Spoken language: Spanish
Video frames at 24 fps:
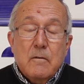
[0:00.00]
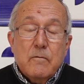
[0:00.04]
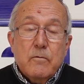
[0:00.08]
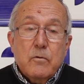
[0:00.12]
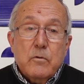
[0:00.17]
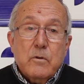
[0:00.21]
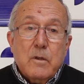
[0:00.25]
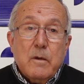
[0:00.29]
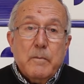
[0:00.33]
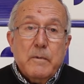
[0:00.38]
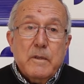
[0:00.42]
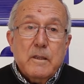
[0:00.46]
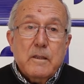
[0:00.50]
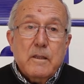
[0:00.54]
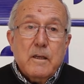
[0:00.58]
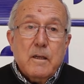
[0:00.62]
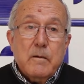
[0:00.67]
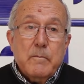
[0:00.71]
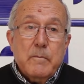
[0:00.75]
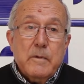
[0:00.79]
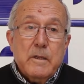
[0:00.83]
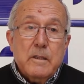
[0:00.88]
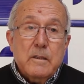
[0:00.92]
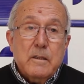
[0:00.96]

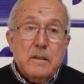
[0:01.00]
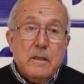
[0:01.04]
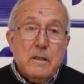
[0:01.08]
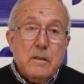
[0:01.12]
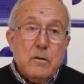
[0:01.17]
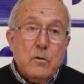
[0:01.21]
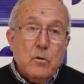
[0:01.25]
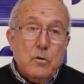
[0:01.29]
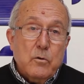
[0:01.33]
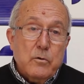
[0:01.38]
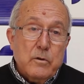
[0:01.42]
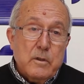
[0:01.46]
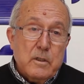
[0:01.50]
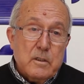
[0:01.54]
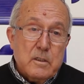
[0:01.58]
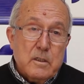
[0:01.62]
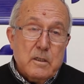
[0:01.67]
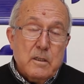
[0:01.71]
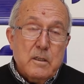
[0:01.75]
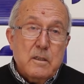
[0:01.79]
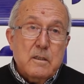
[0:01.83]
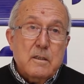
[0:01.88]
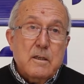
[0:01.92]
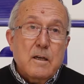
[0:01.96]
fundamentalmente donde
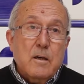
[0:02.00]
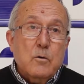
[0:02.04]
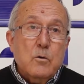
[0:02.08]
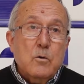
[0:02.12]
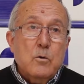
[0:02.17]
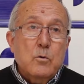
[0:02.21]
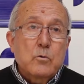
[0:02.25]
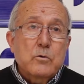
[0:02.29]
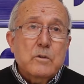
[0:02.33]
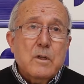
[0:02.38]
se desarrolló